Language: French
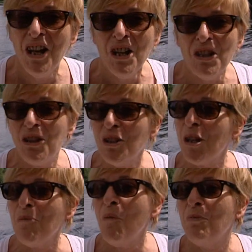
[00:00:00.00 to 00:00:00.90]
Et je disais,
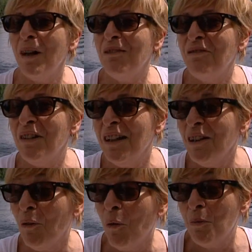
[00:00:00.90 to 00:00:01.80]
jamais on pourra le
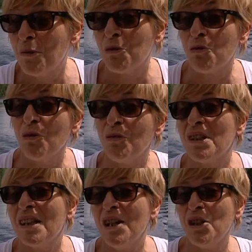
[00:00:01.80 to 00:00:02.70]
faire euh, parce que je trouvais
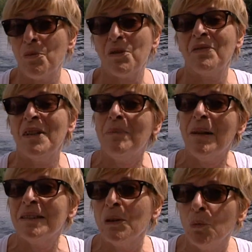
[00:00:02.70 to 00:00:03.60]
ça, je pensais qu'il fallait
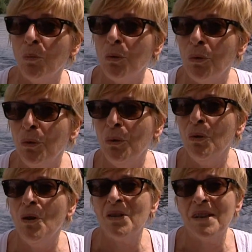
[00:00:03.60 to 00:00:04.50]
partir nombreux.
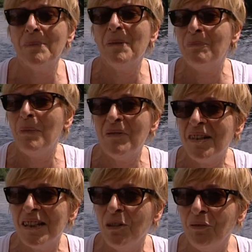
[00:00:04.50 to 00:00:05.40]
Euh, c'était pas, pas,
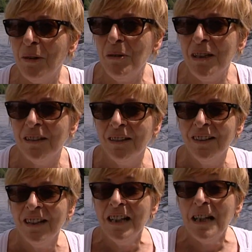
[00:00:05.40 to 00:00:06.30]
facile en famille.
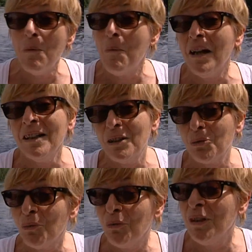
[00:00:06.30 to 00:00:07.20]
Et mon mari a
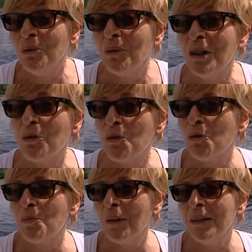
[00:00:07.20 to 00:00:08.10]
trouvé donc quelque
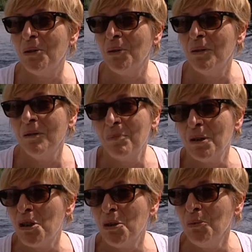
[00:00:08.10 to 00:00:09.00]
chose près de,
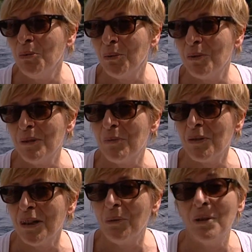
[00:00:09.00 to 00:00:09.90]
près de chez nous. Donc c'est pour
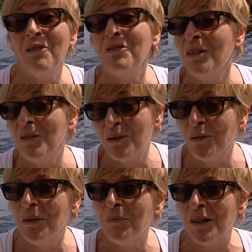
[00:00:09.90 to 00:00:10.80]
ça qu'on l'a fait avec
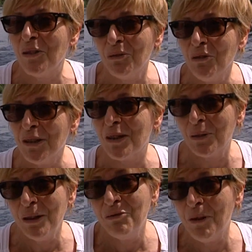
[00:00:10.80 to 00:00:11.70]
euh, les petits-enfants qui sont
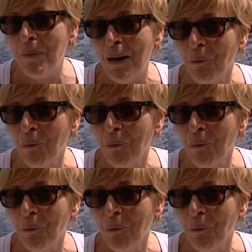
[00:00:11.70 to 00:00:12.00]
là une fois par